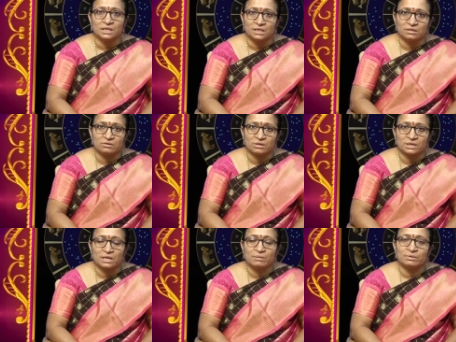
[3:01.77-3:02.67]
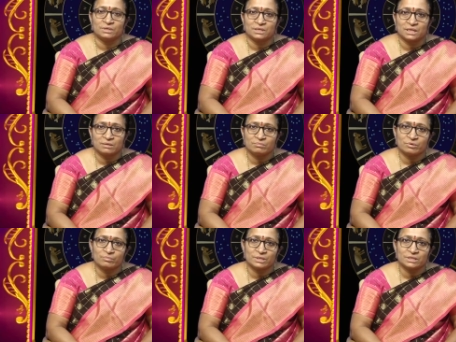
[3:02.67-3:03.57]
ఈ యొక్క టైం
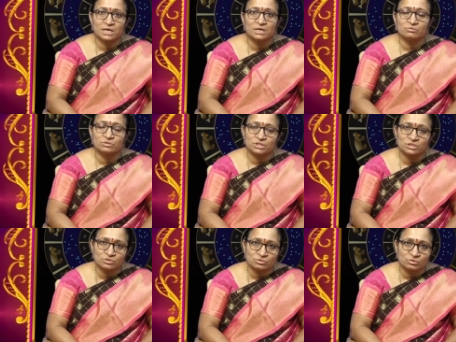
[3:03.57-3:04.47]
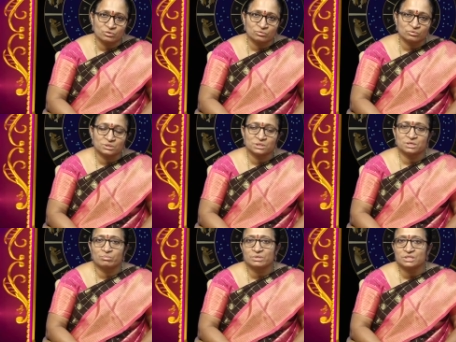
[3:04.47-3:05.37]
టైంలో మంత్రాన్ని ఉచ్చరించుకోవడం కోసం
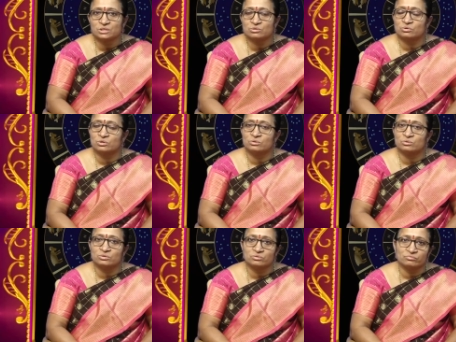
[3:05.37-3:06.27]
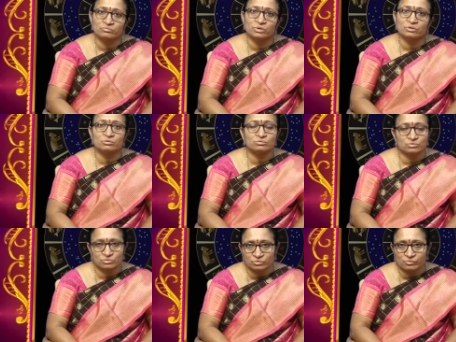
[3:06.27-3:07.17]
జపం చేసుకోవడం కోసం ఎదురు
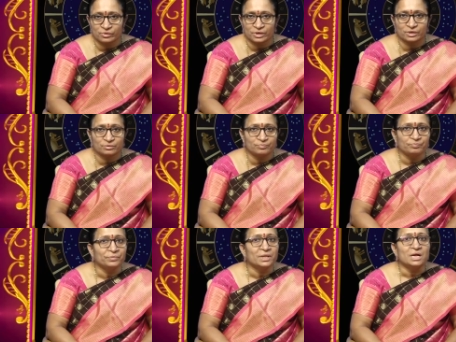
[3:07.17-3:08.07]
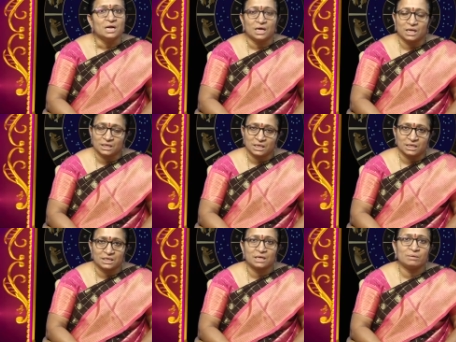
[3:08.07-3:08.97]
చూస్తూ ఉంటారు అలాగే
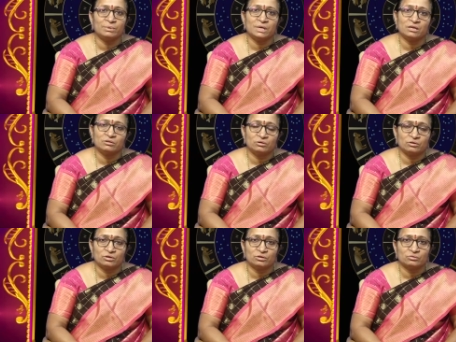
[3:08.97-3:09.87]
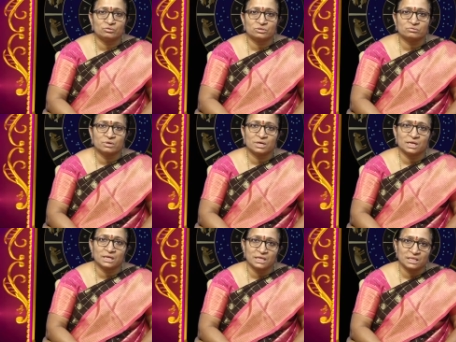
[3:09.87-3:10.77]
గ్రహపీడలు తొలగడం కోసం
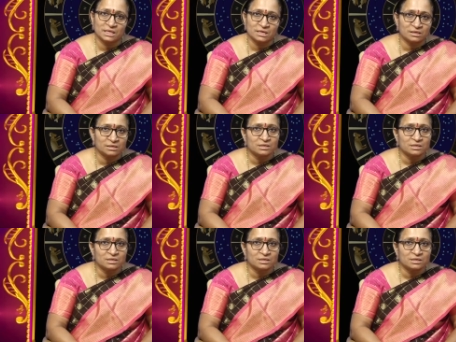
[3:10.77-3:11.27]
అలాగే ఏదైనా